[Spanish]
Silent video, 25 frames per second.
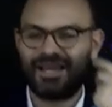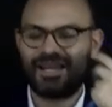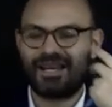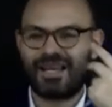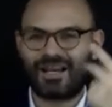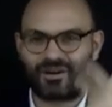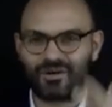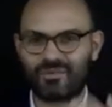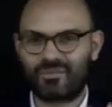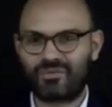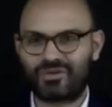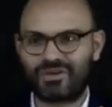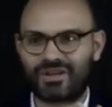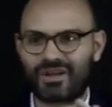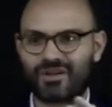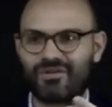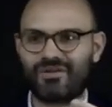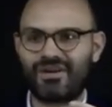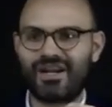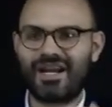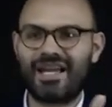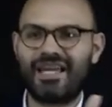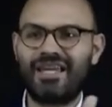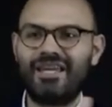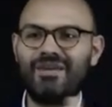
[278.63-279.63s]
la
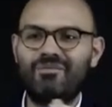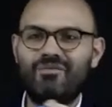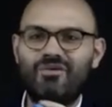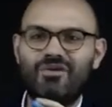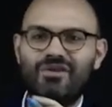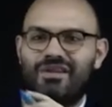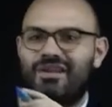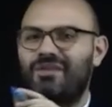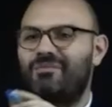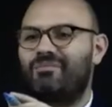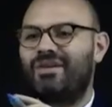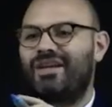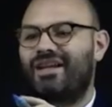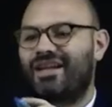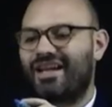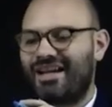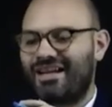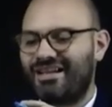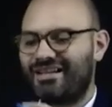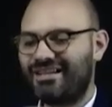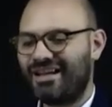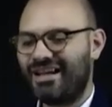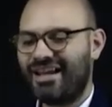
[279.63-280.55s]
computadora y multiplicar